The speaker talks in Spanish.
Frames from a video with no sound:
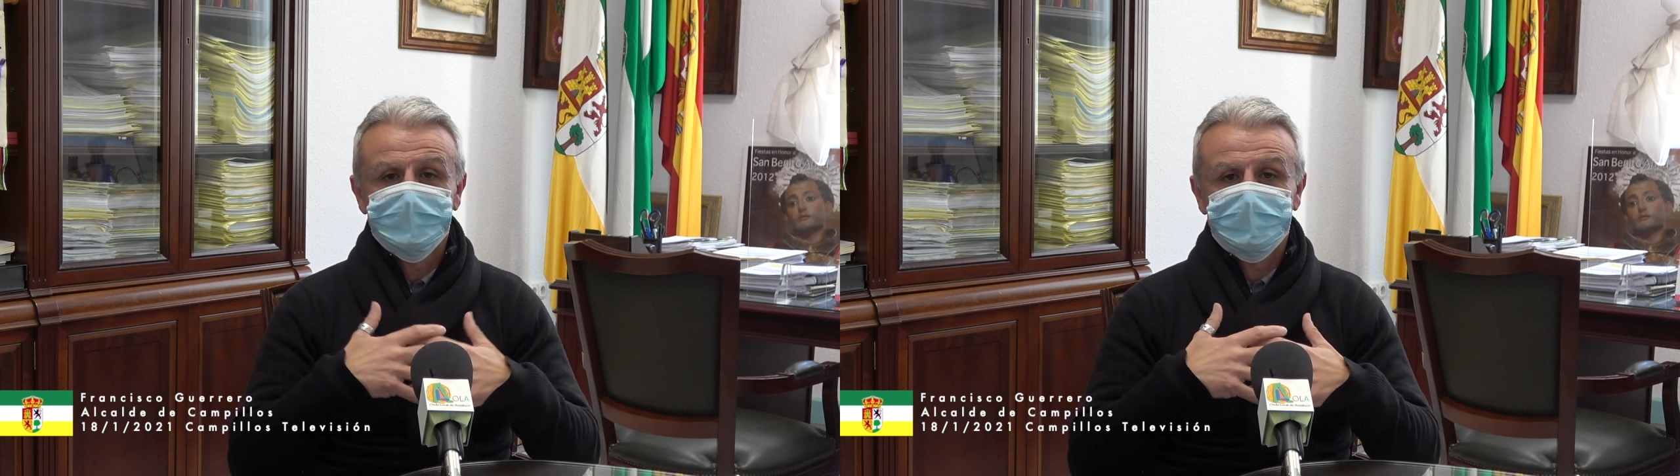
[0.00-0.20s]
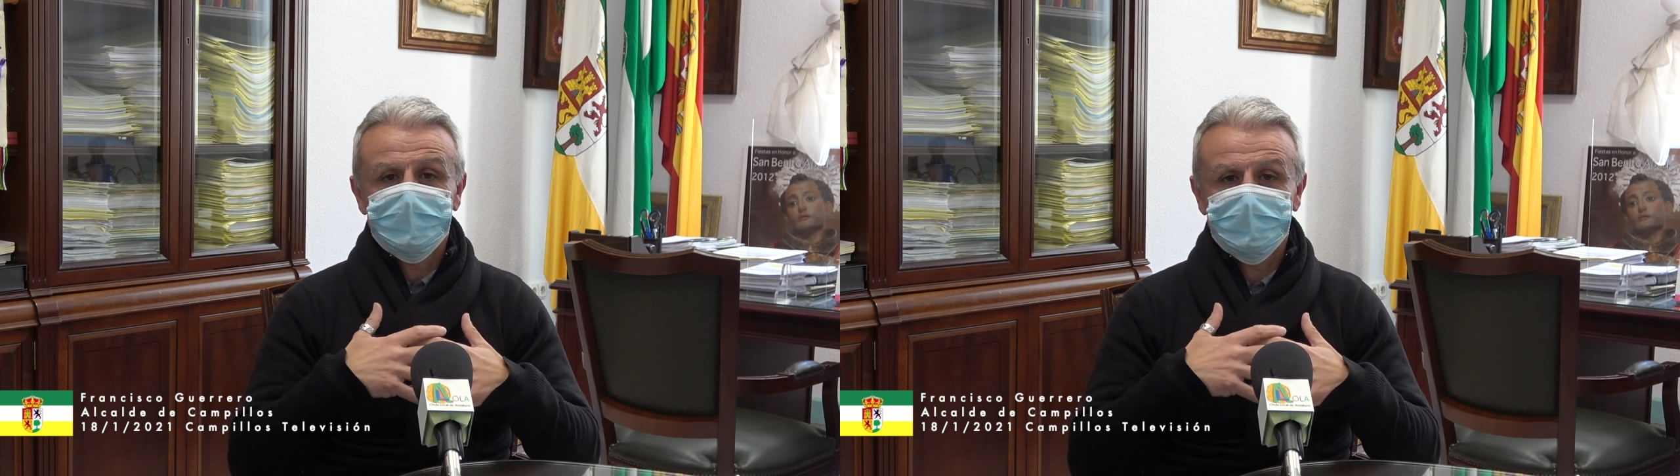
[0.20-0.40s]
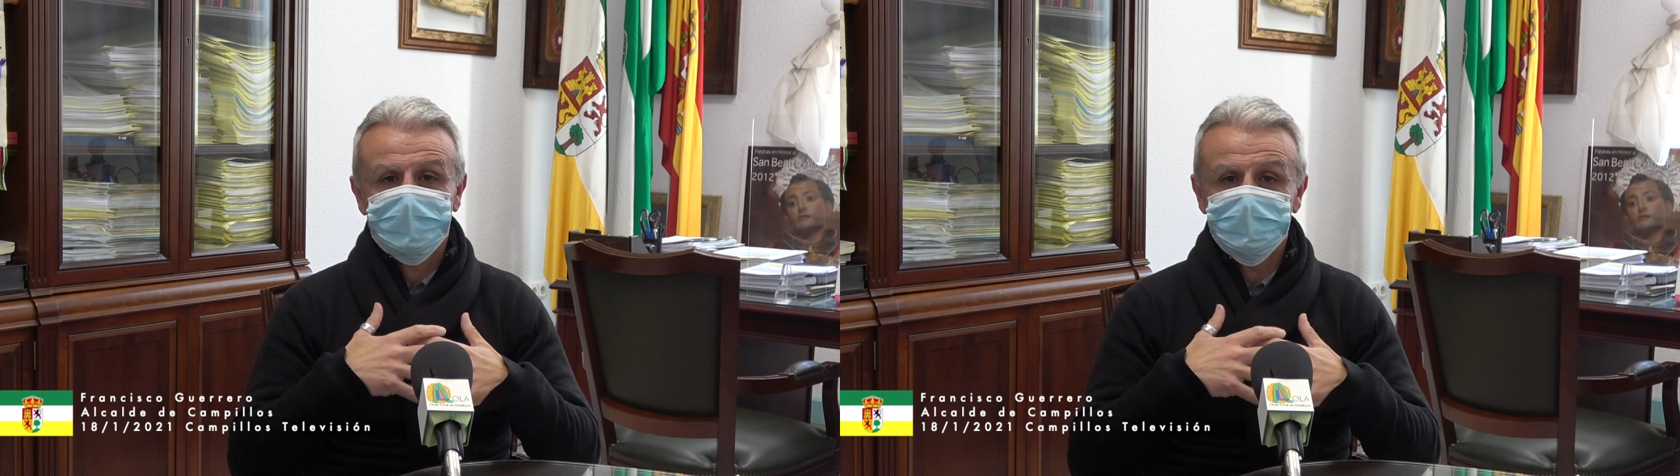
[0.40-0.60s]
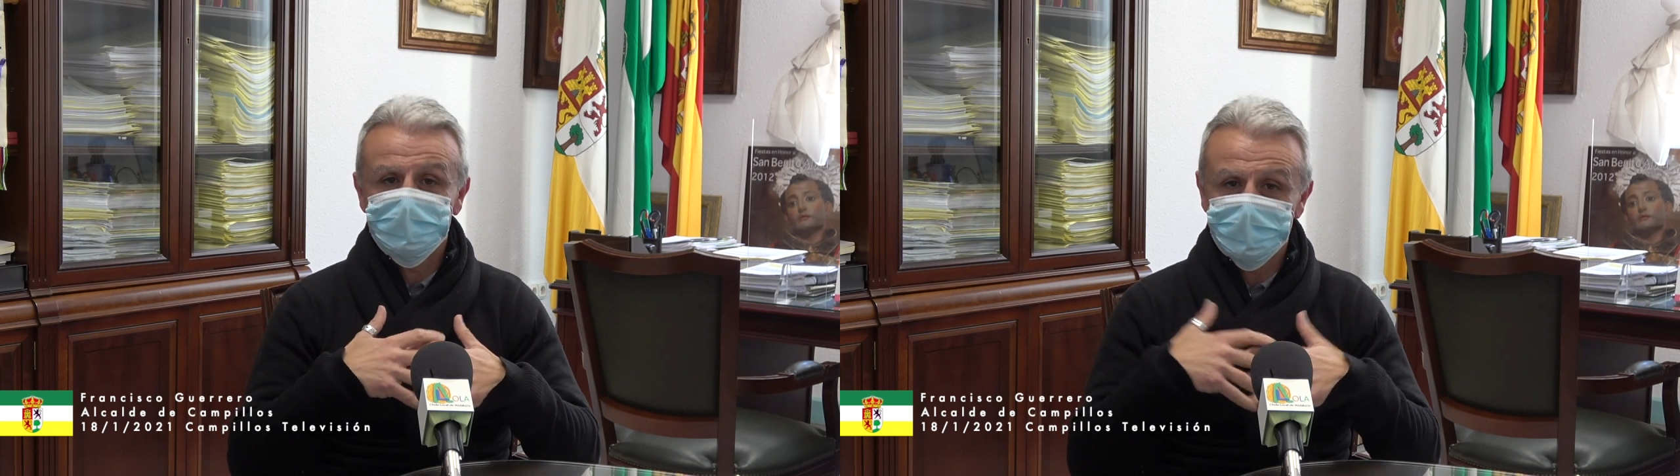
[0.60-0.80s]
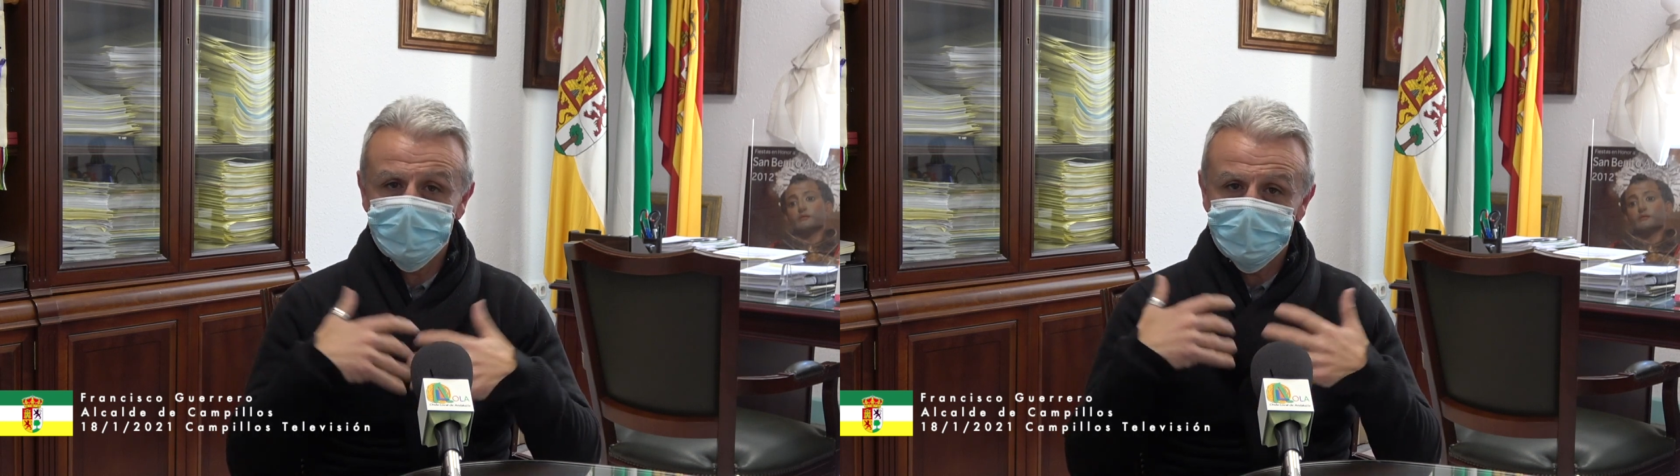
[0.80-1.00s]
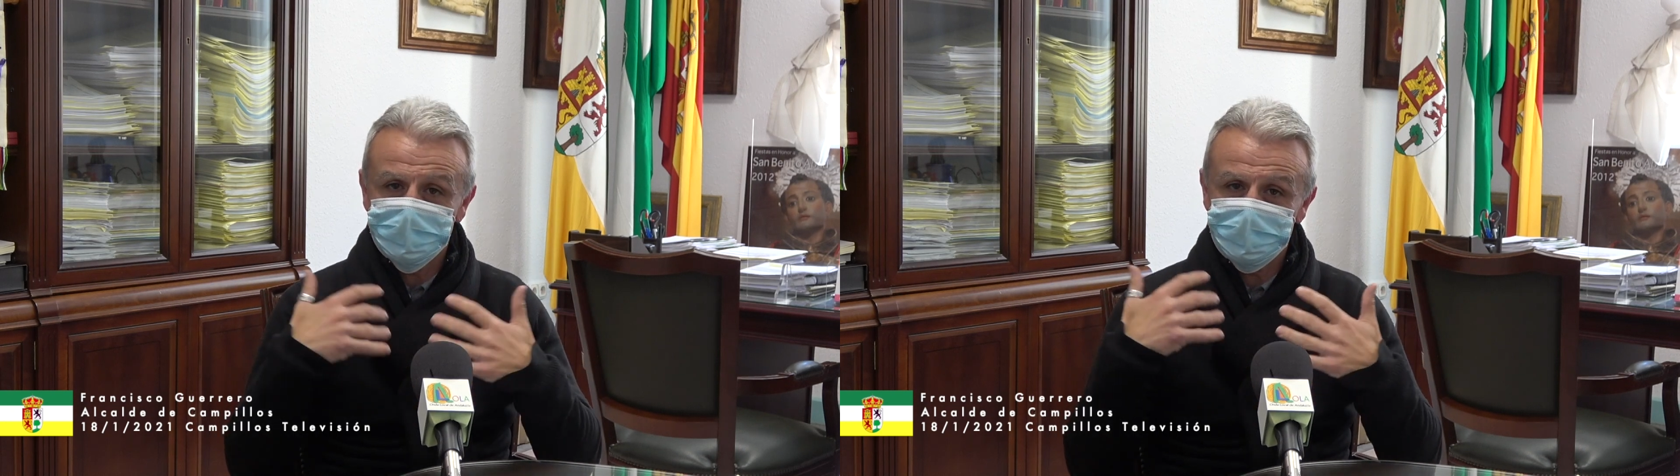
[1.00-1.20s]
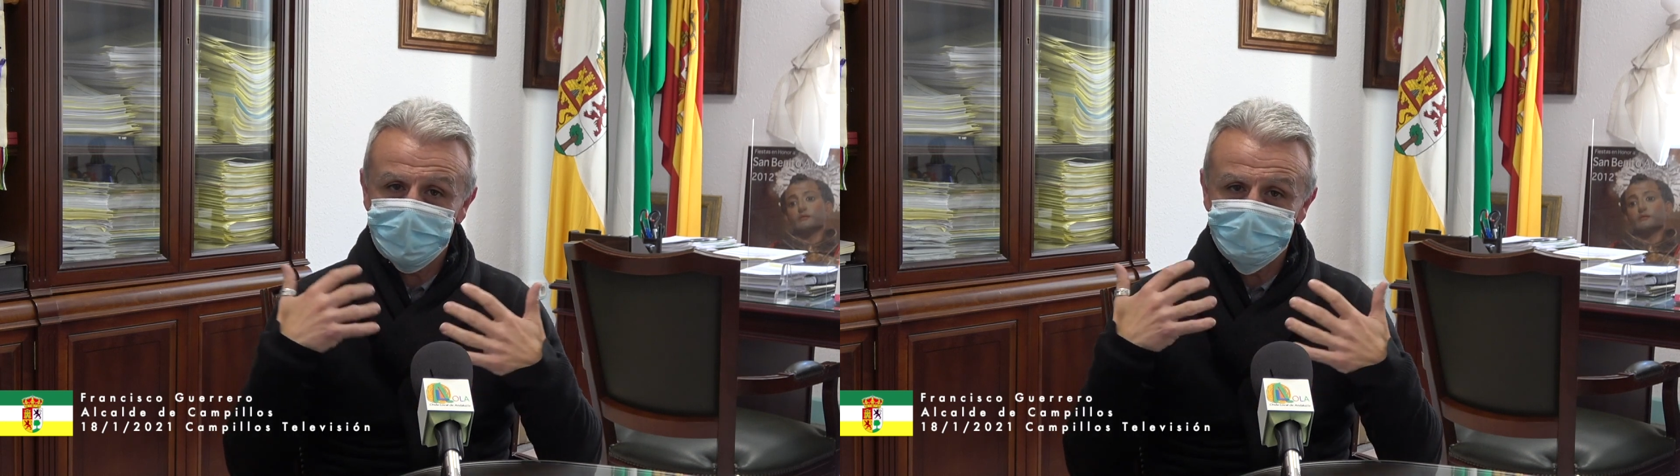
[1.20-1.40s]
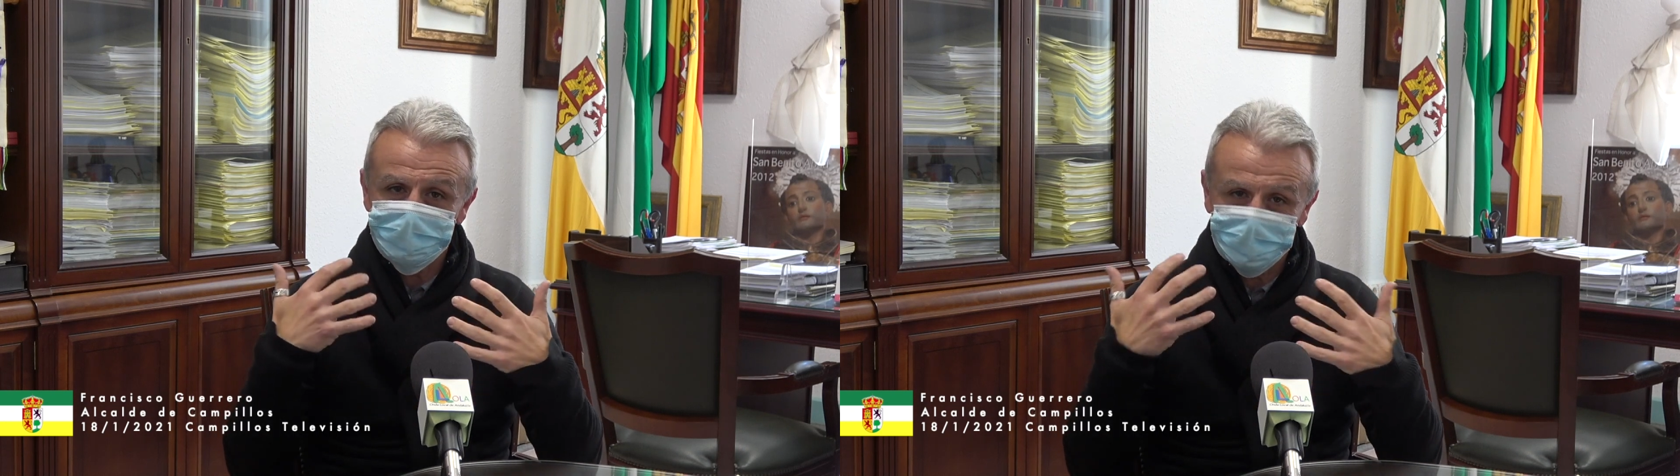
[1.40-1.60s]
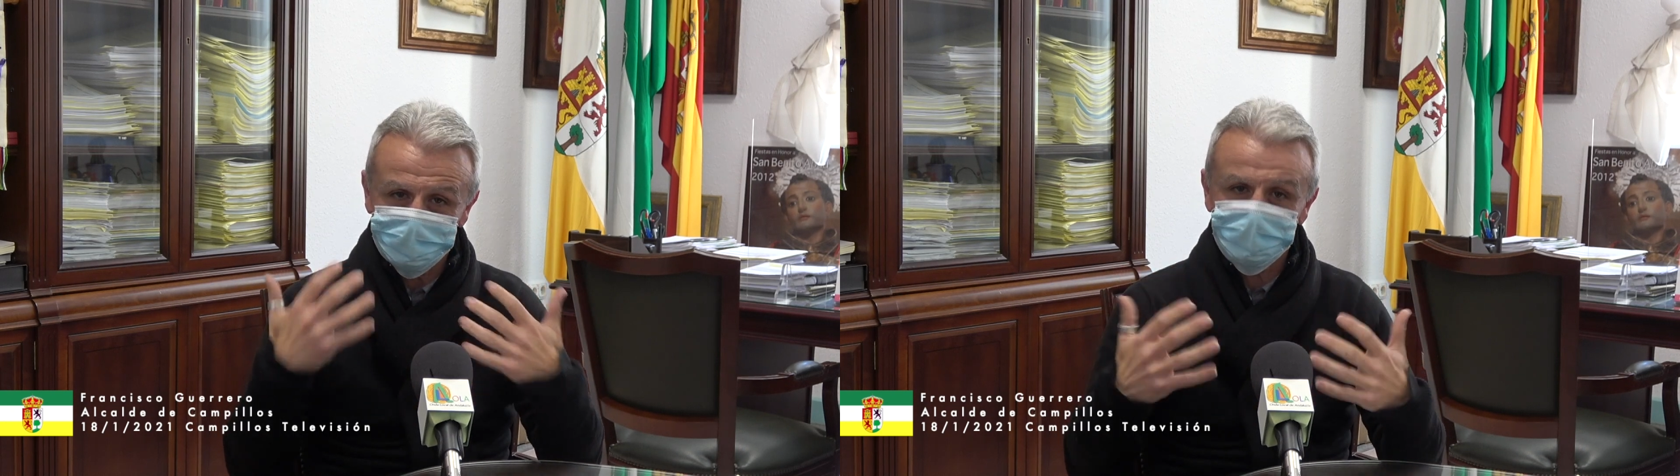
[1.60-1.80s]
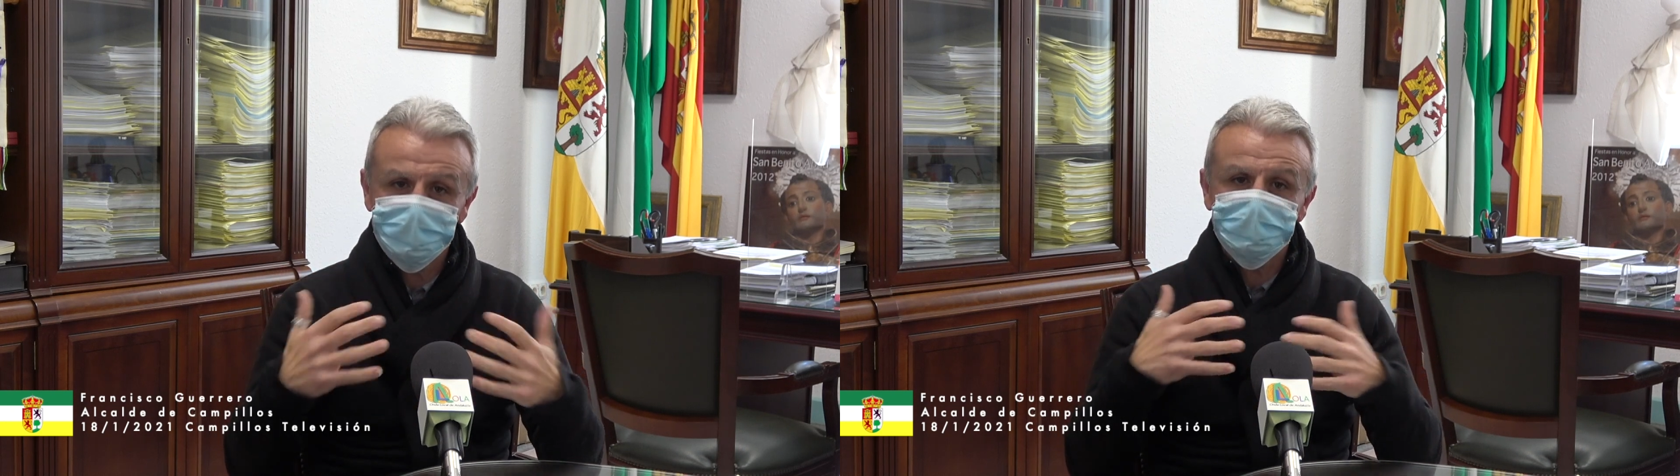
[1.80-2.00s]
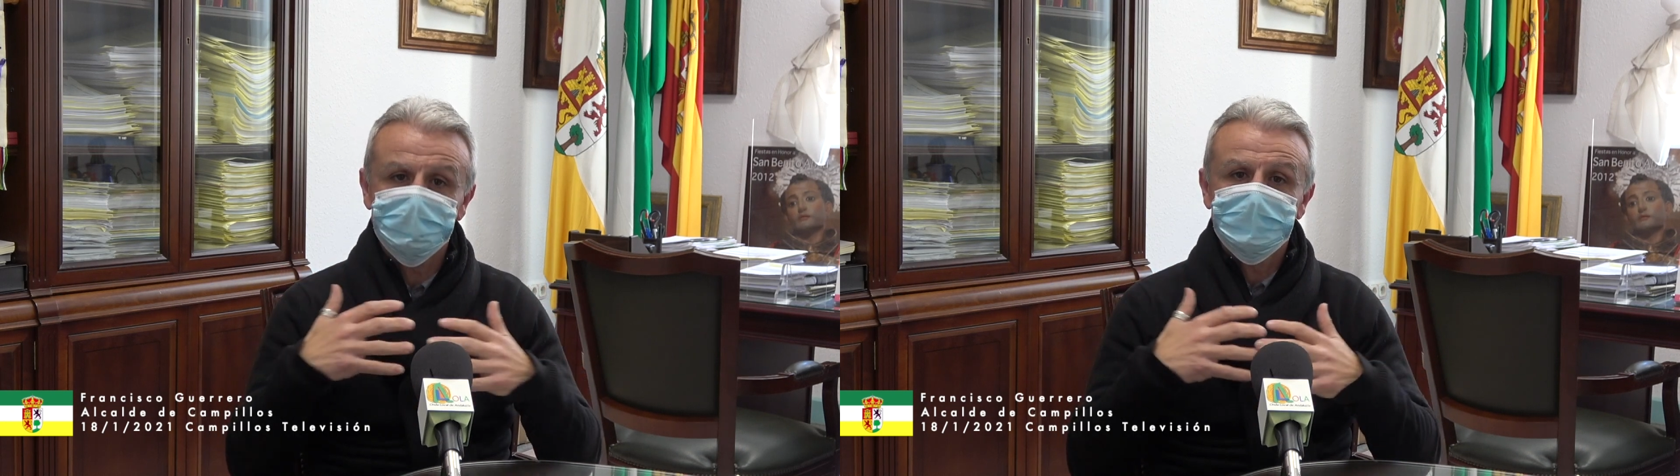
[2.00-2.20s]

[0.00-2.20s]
eh, y, en la aplicación